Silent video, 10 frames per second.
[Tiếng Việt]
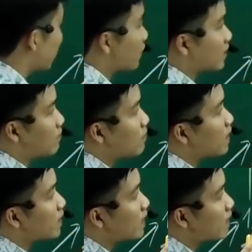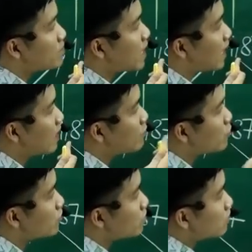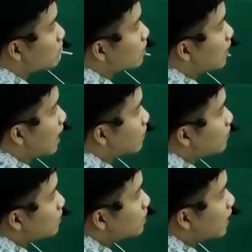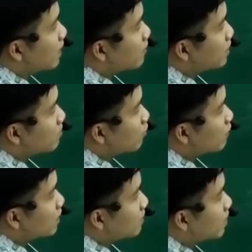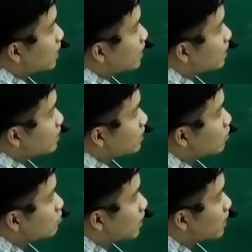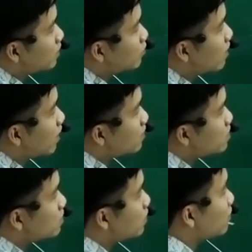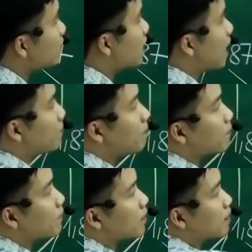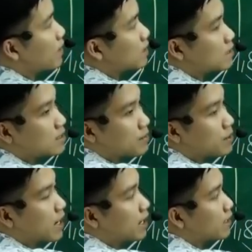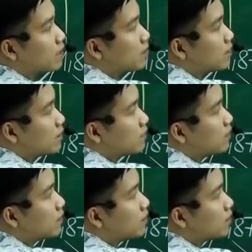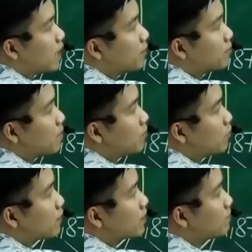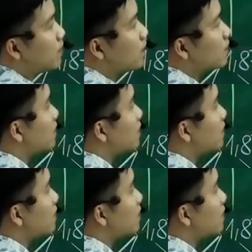1,87 này các em tra lại một chút. À với cái fx là 1,87 này thì lúc này x nó bằng -0,8. Các bạn nhìn sang bên cạnh này. Với fx bằng 1,87